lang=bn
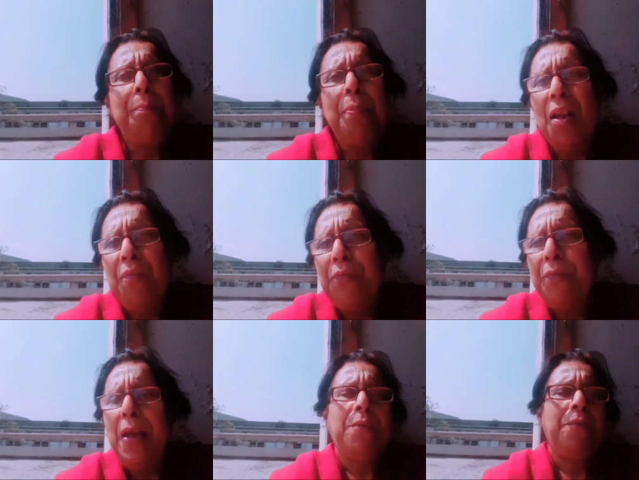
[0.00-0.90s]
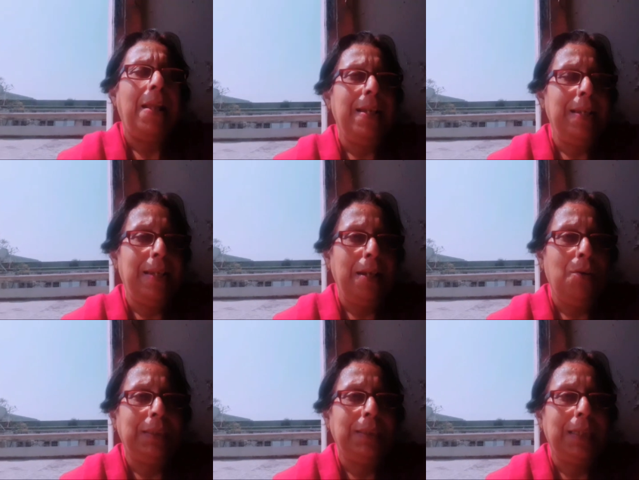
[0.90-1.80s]
পারফেক্ট ভ্যালেন্টাইন
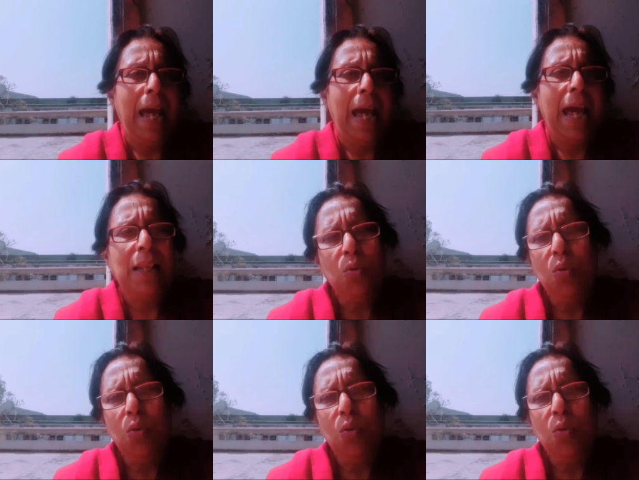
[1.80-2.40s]
হয়েছে এত